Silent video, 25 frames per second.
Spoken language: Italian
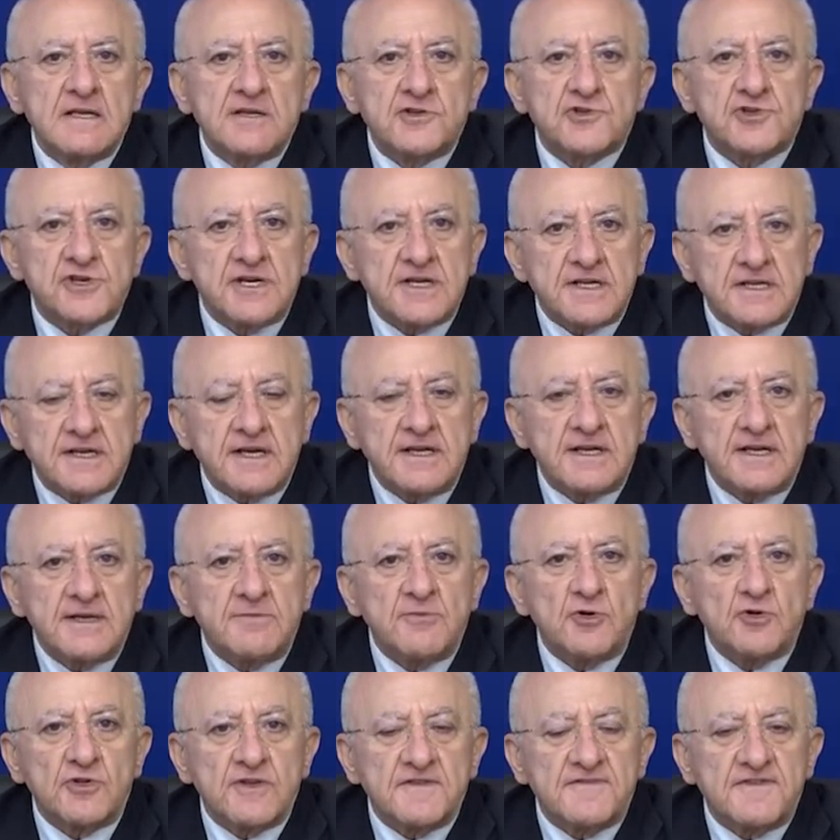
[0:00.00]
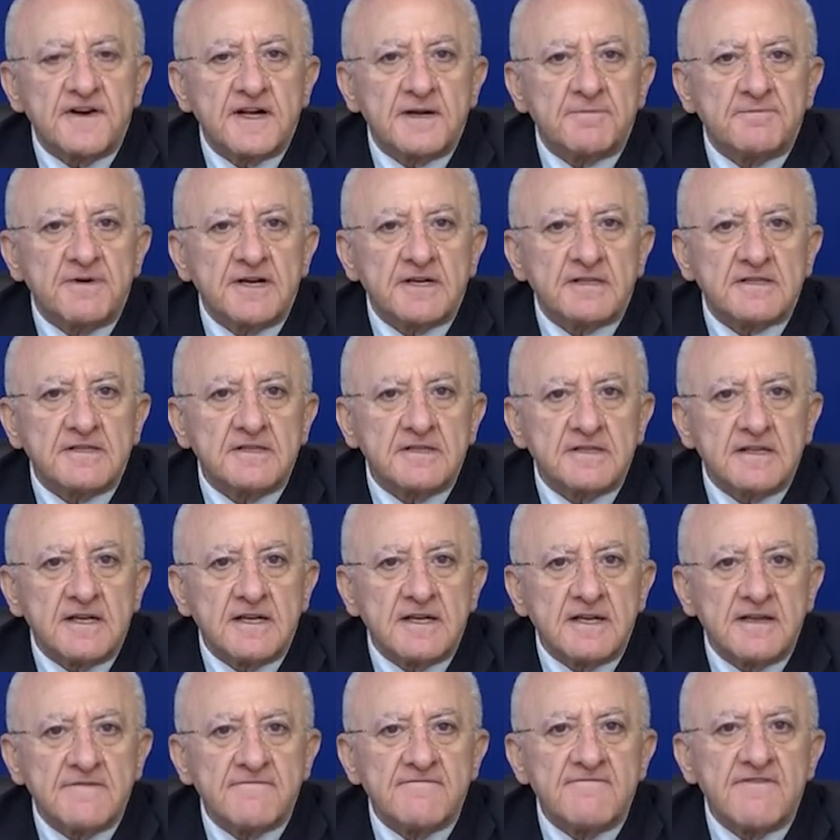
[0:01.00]
cercheremo di far
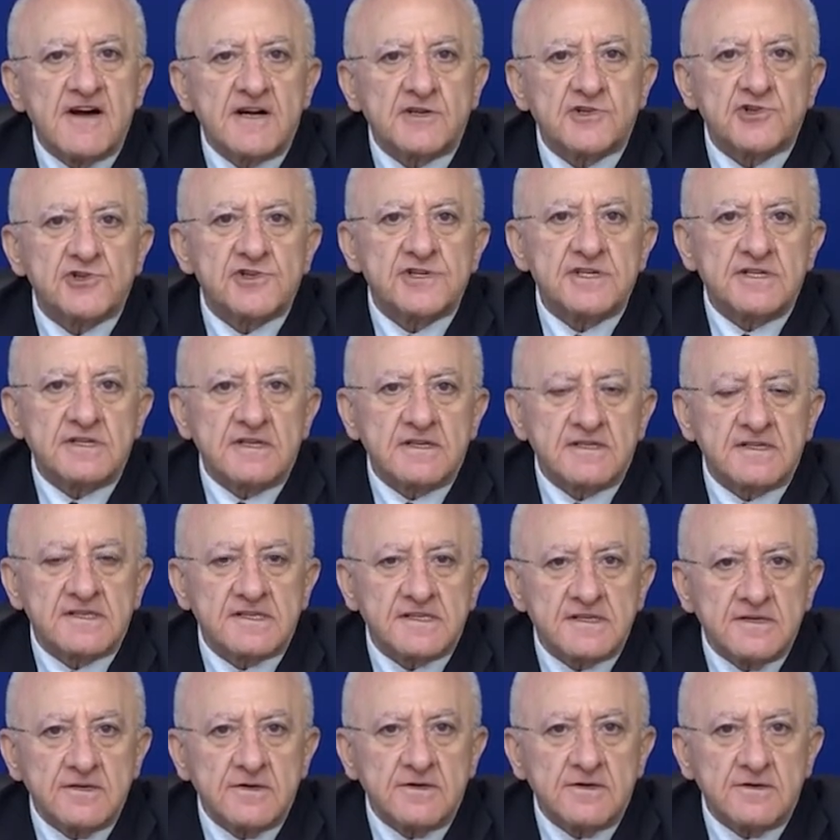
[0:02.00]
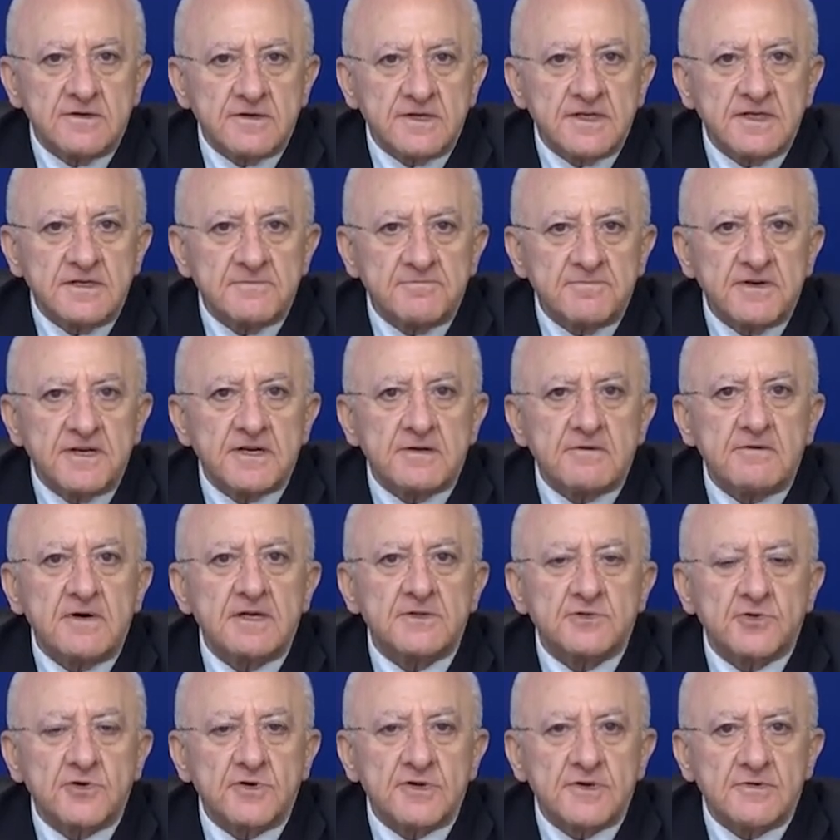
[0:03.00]
partire le vaccinazioni per
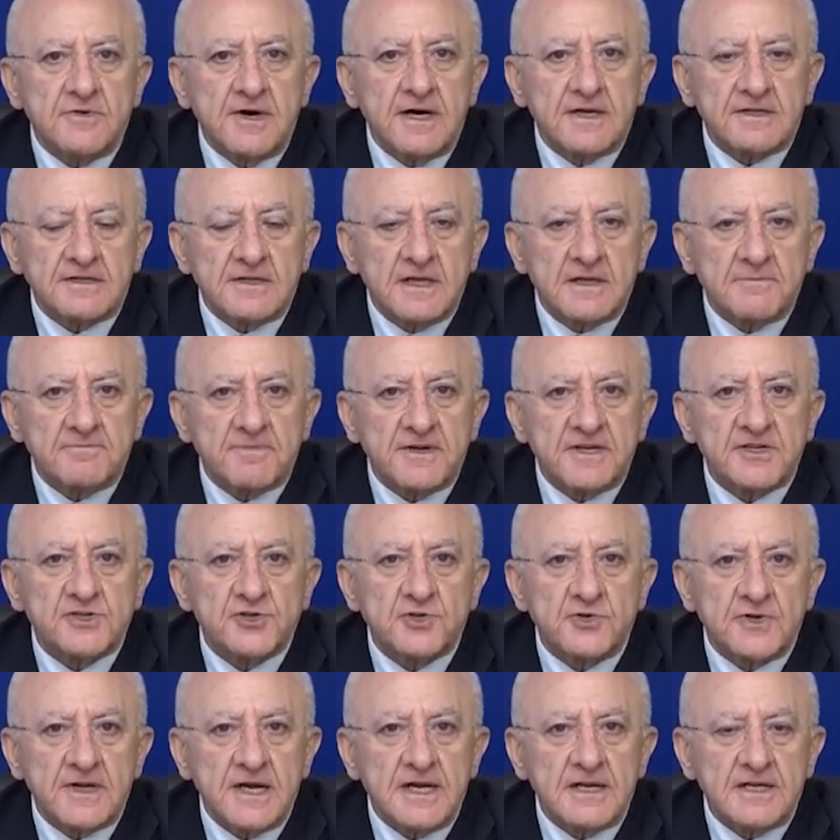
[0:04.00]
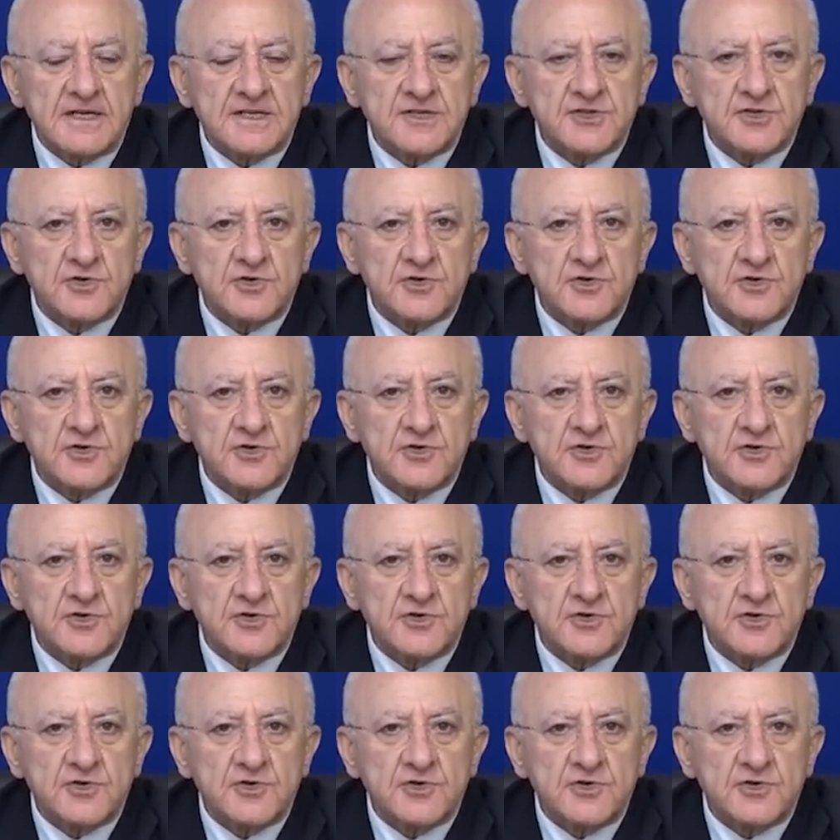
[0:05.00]
quanto riguarda il personale